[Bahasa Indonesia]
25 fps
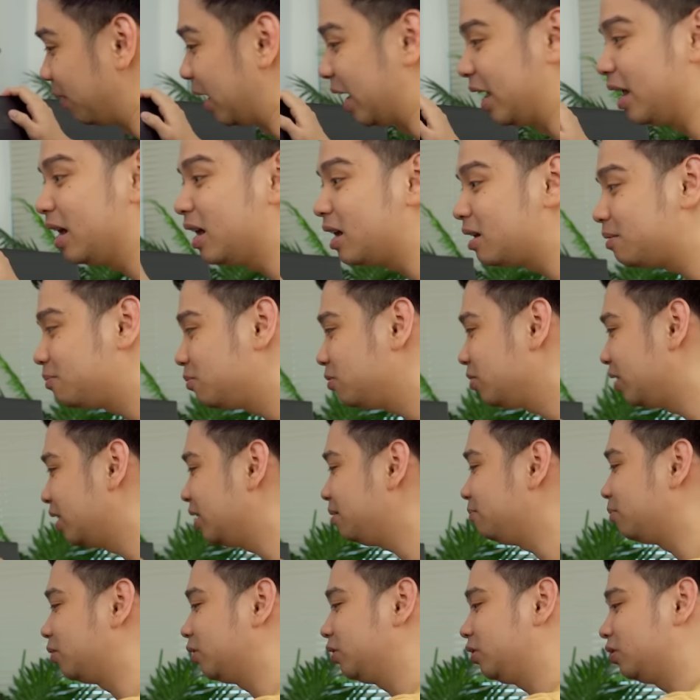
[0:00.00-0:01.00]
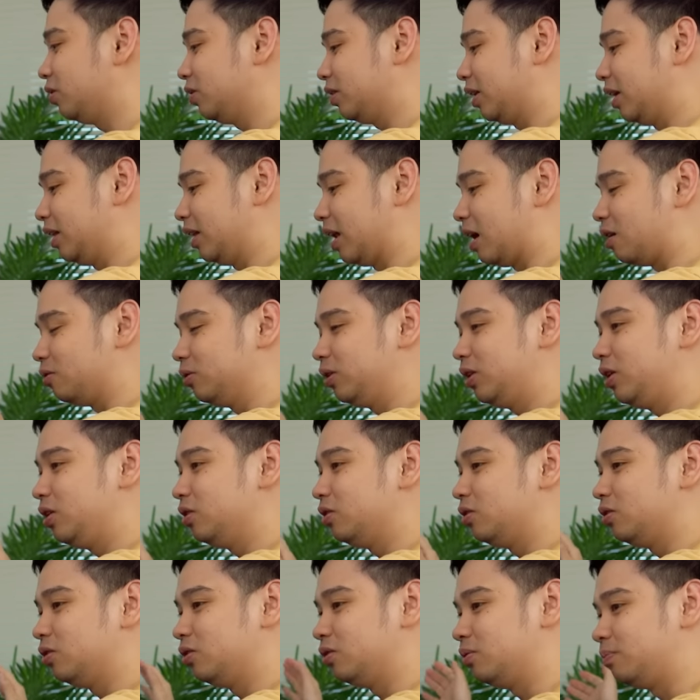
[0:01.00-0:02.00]
player mungkin, mau nyolokin
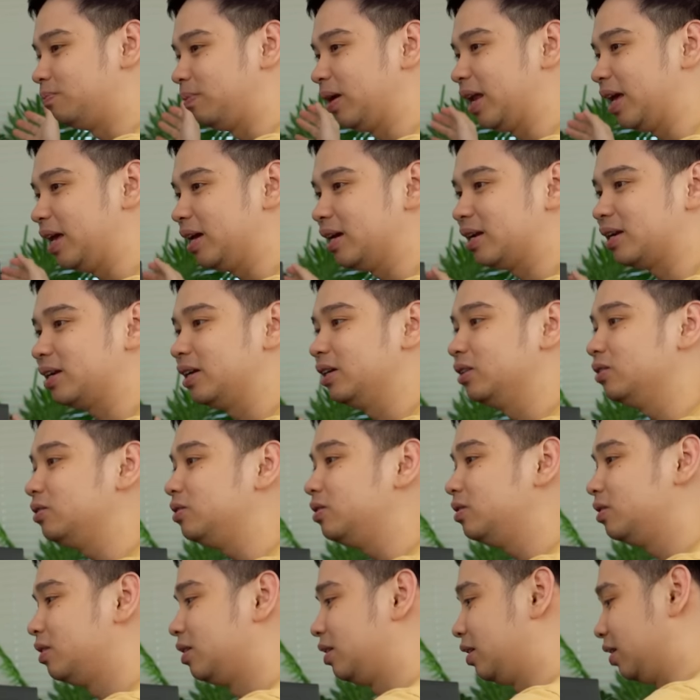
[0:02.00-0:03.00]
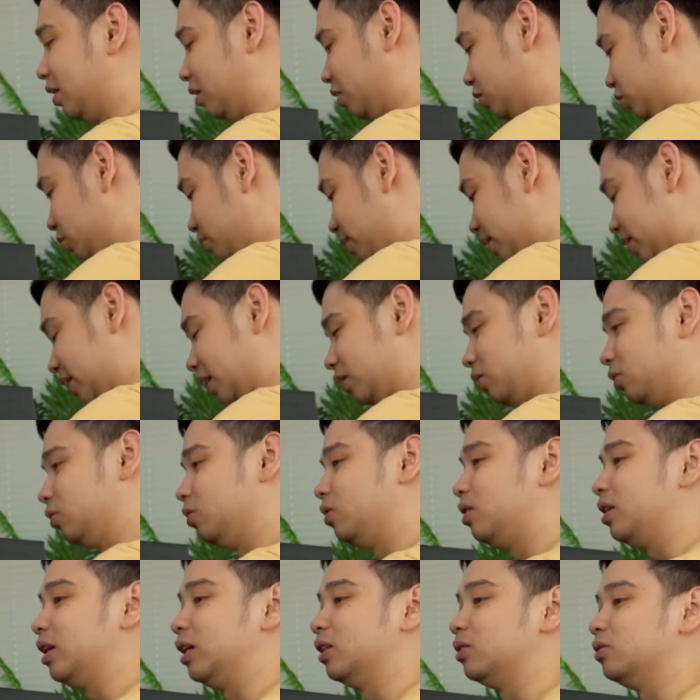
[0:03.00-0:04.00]
audio player gitu. Kalau cuma satu
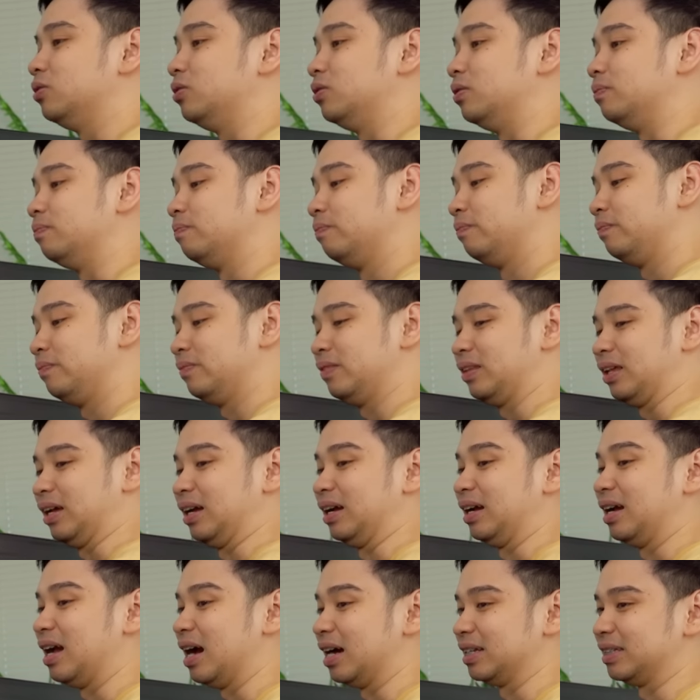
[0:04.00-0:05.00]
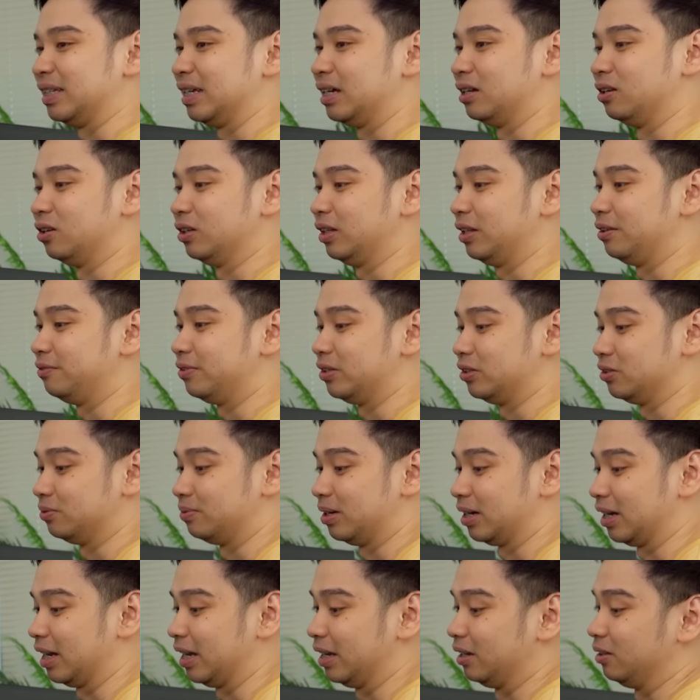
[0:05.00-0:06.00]
doang itu enggak sih kalau TV
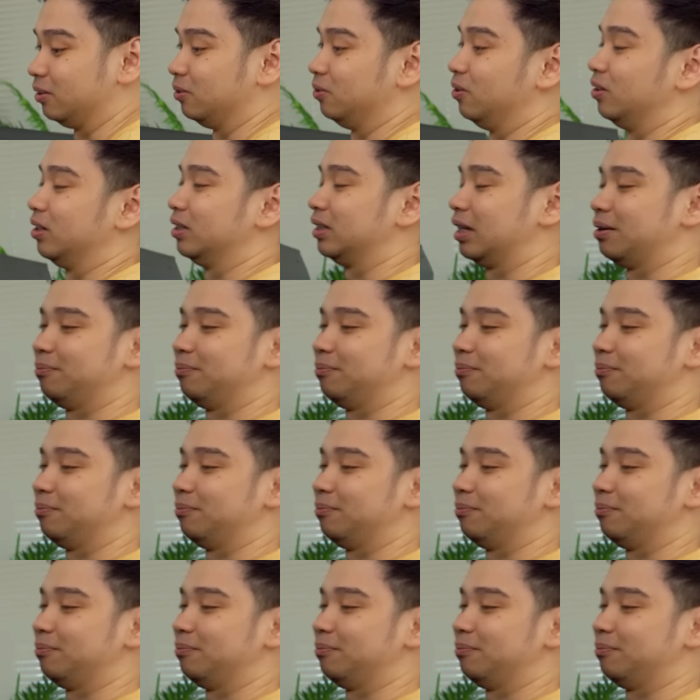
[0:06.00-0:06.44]
cuma kayak gitu bang.